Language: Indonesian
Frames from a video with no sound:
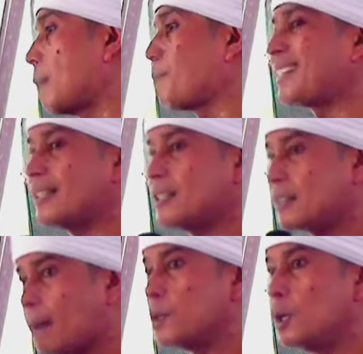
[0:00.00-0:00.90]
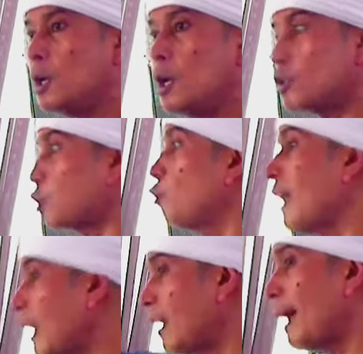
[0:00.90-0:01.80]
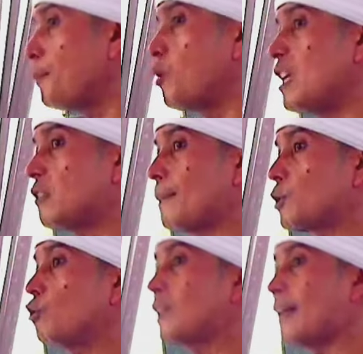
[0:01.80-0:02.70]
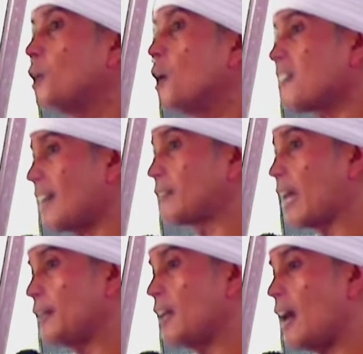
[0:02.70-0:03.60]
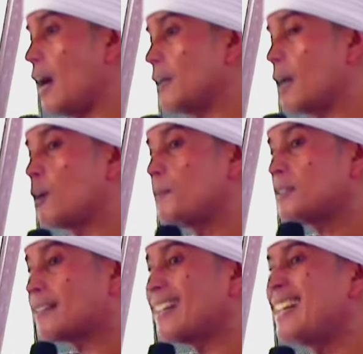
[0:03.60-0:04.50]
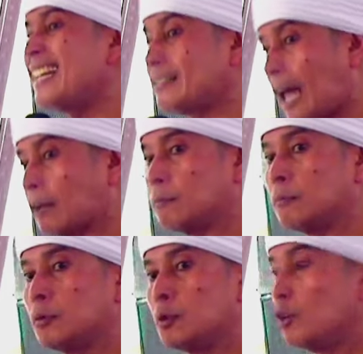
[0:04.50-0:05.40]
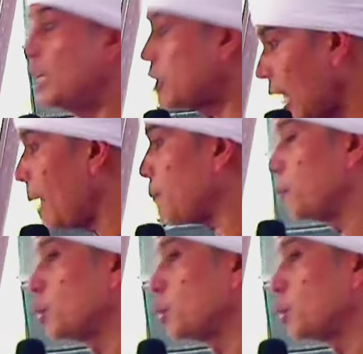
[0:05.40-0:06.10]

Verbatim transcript: Banten Islam, Kesultanan Lampung Islam, Sultan Raden uh, uh, Nomor Satin Intan Islam,